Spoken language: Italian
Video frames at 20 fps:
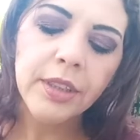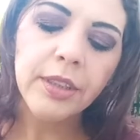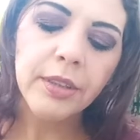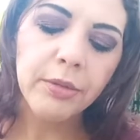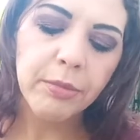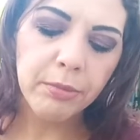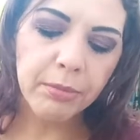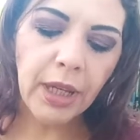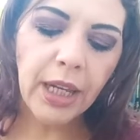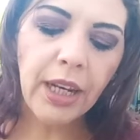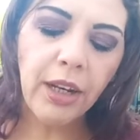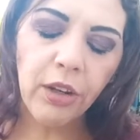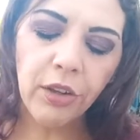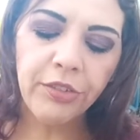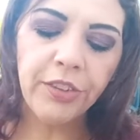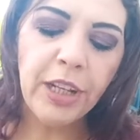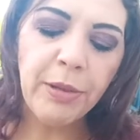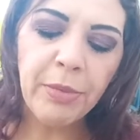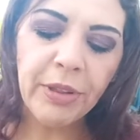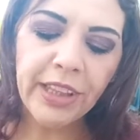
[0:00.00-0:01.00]
bello
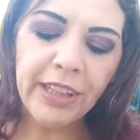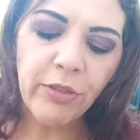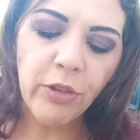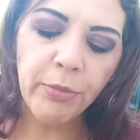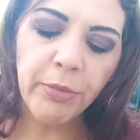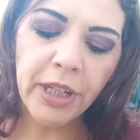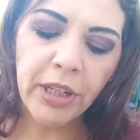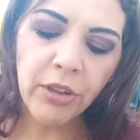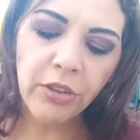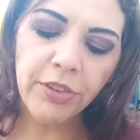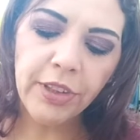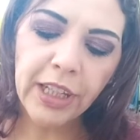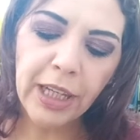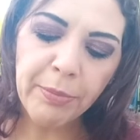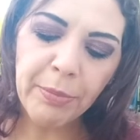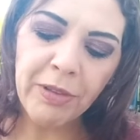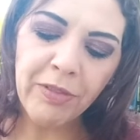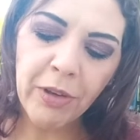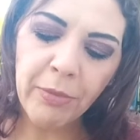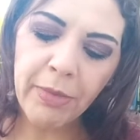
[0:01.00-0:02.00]
se ne mettevo meno si
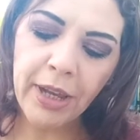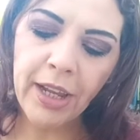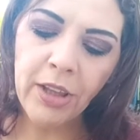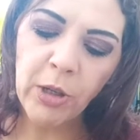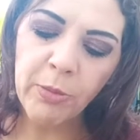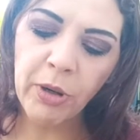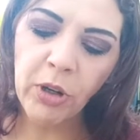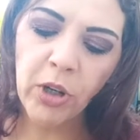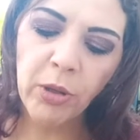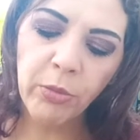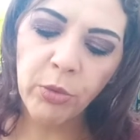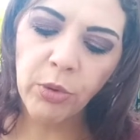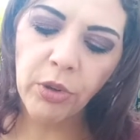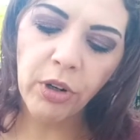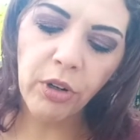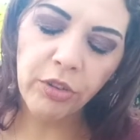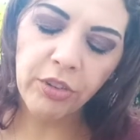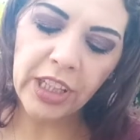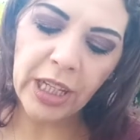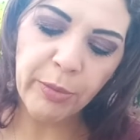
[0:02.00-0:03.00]
capiva meglio ma
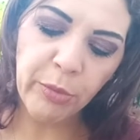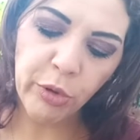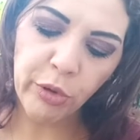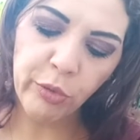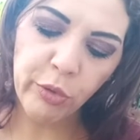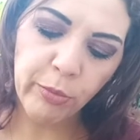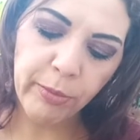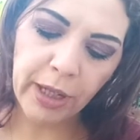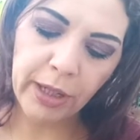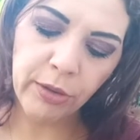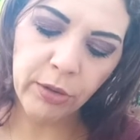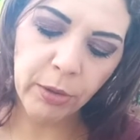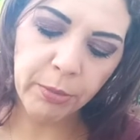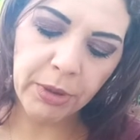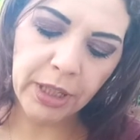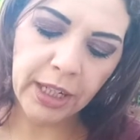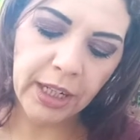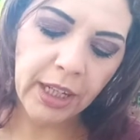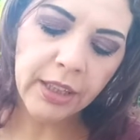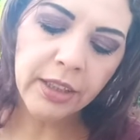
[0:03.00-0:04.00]
comunque lo stiamo sfumando
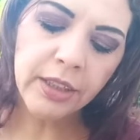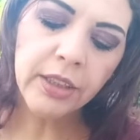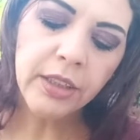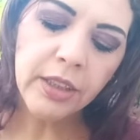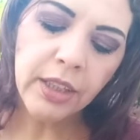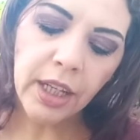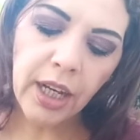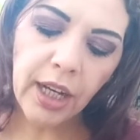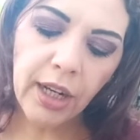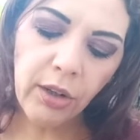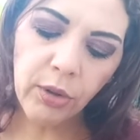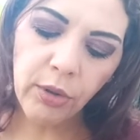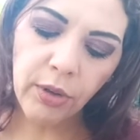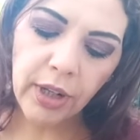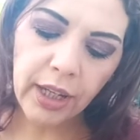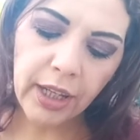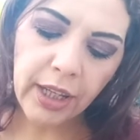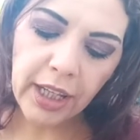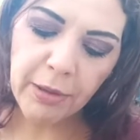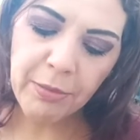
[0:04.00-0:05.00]
bene
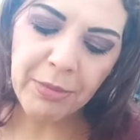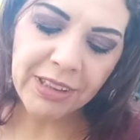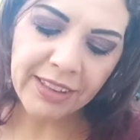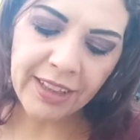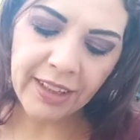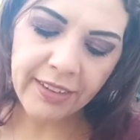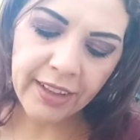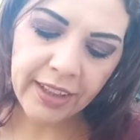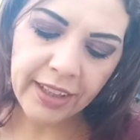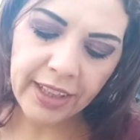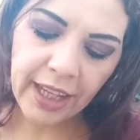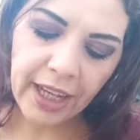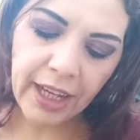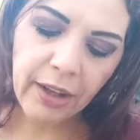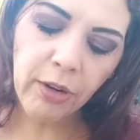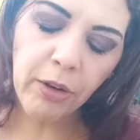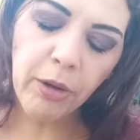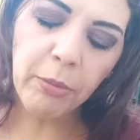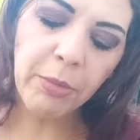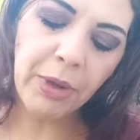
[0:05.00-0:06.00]
allora è abbastanza
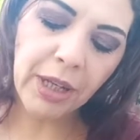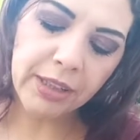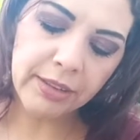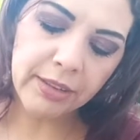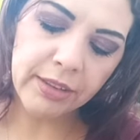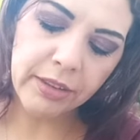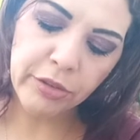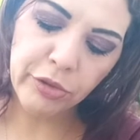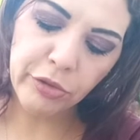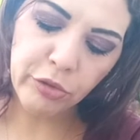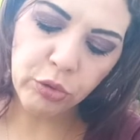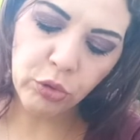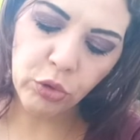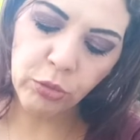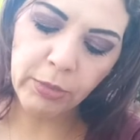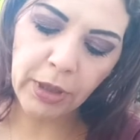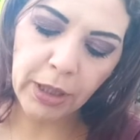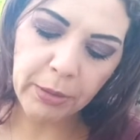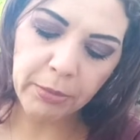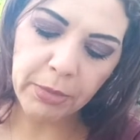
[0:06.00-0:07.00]
chiaro ma si
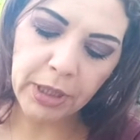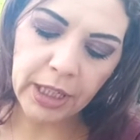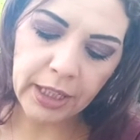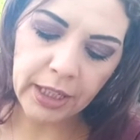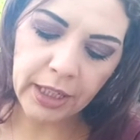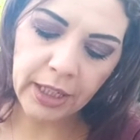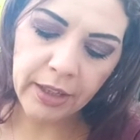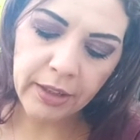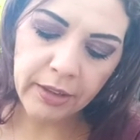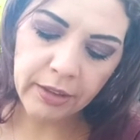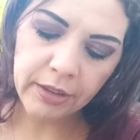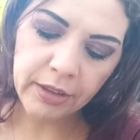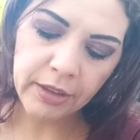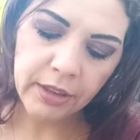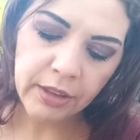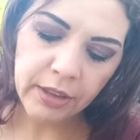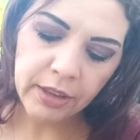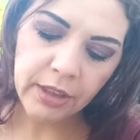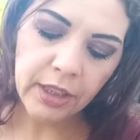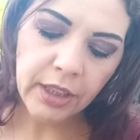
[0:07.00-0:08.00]
sfuma bene
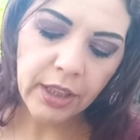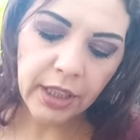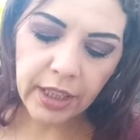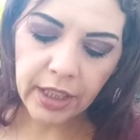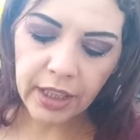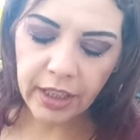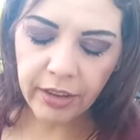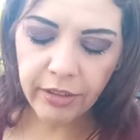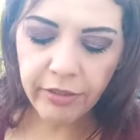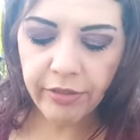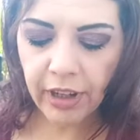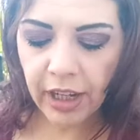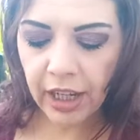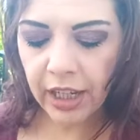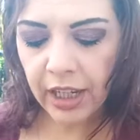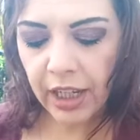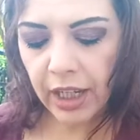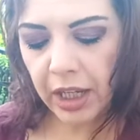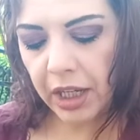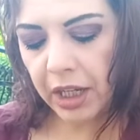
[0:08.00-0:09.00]
e va
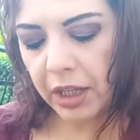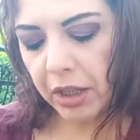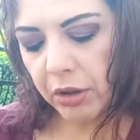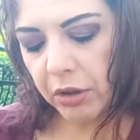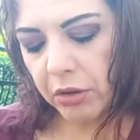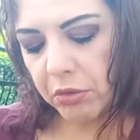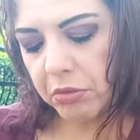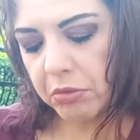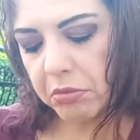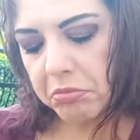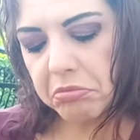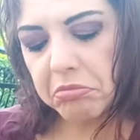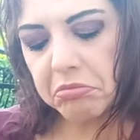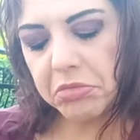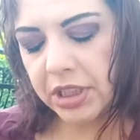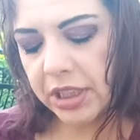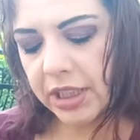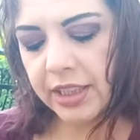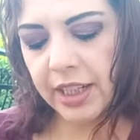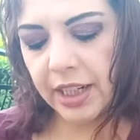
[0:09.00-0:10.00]
a
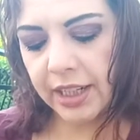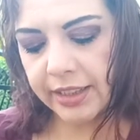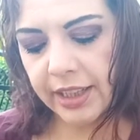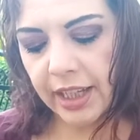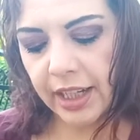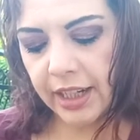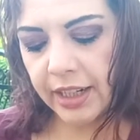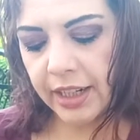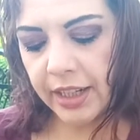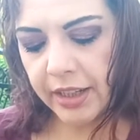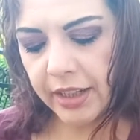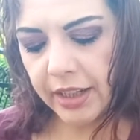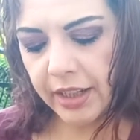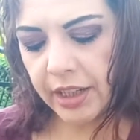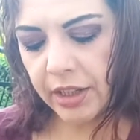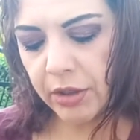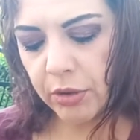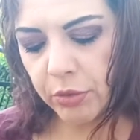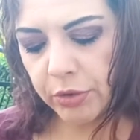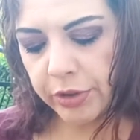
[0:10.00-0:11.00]
idratare
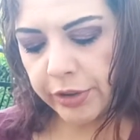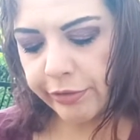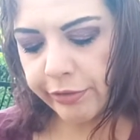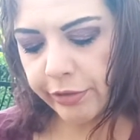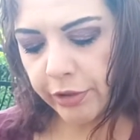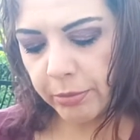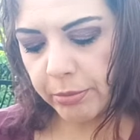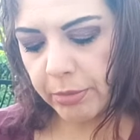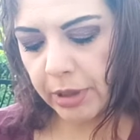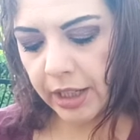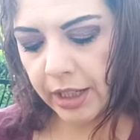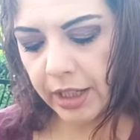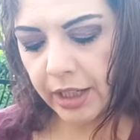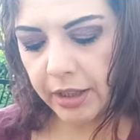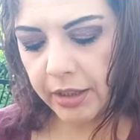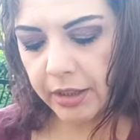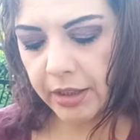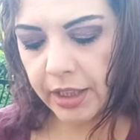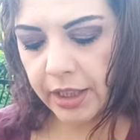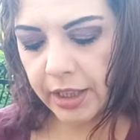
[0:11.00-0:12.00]
e
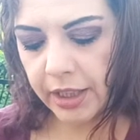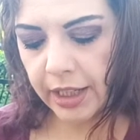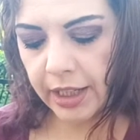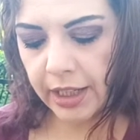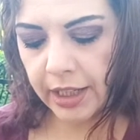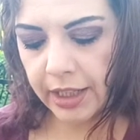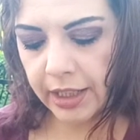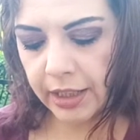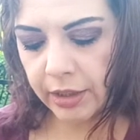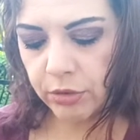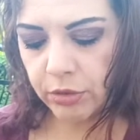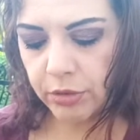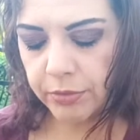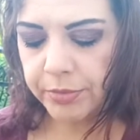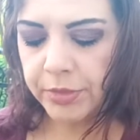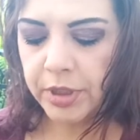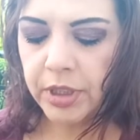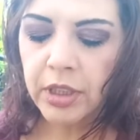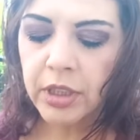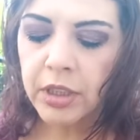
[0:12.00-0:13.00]
uniformare l'incarnato
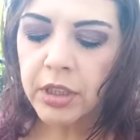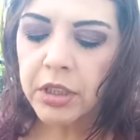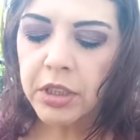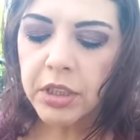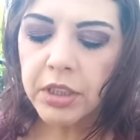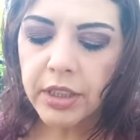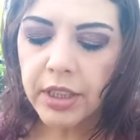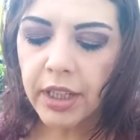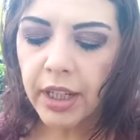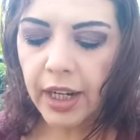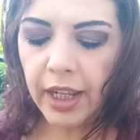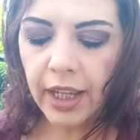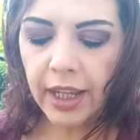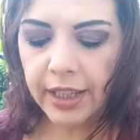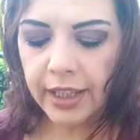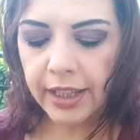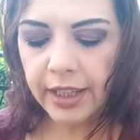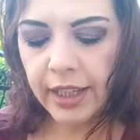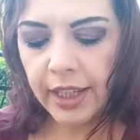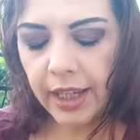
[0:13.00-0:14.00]

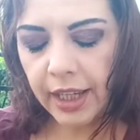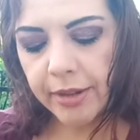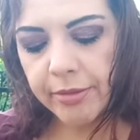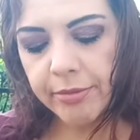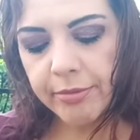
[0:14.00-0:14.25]
direi che